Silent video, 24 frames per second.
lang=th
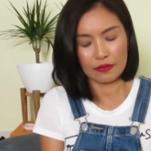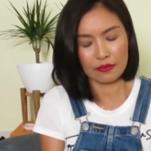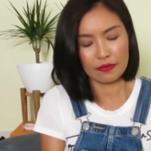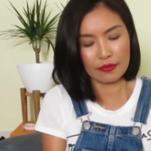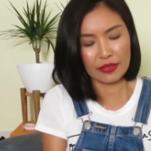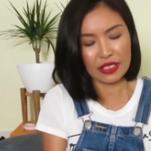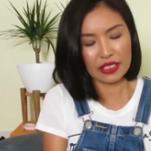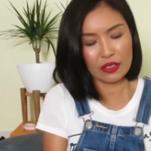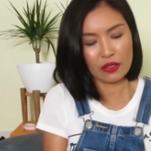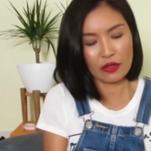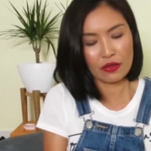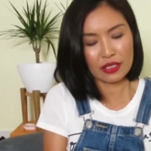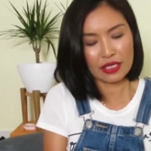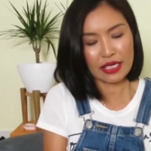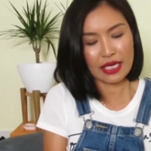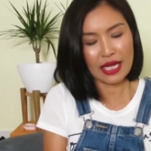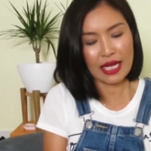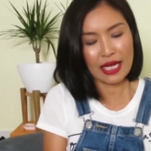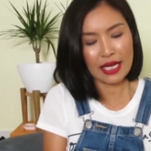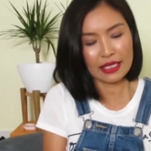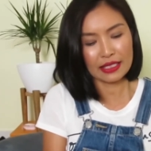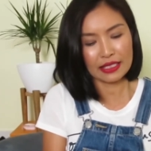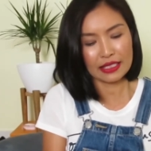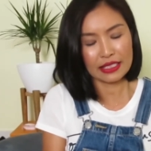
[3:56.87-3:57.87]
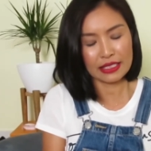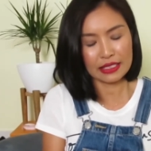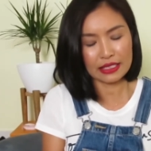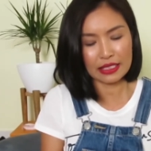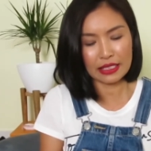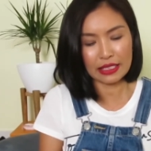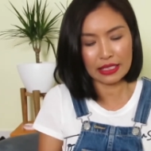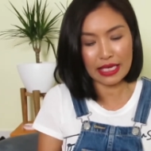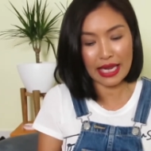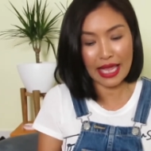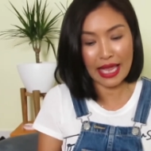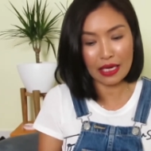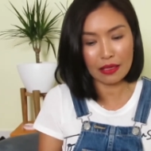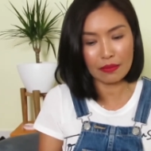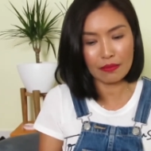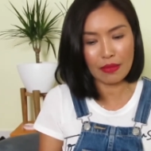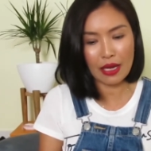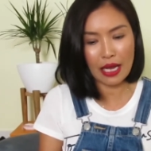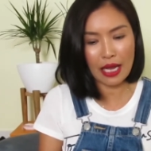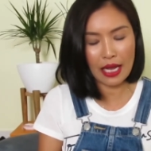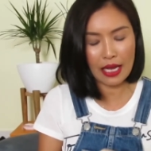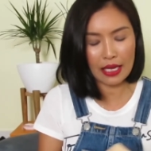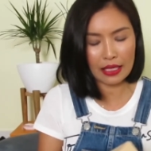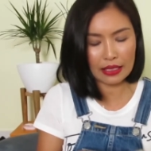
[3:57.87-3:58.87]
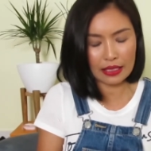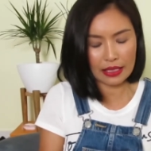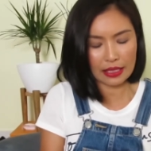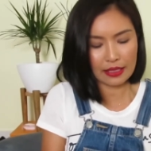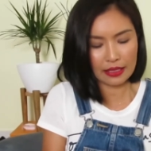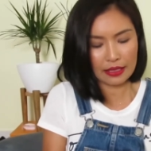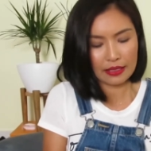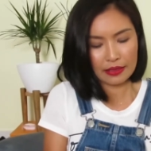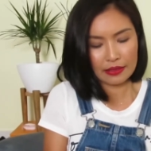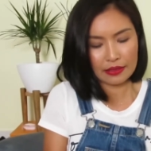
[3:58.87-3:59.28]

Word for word: มันค่อนข้างที่จะแน่นมากนะคะ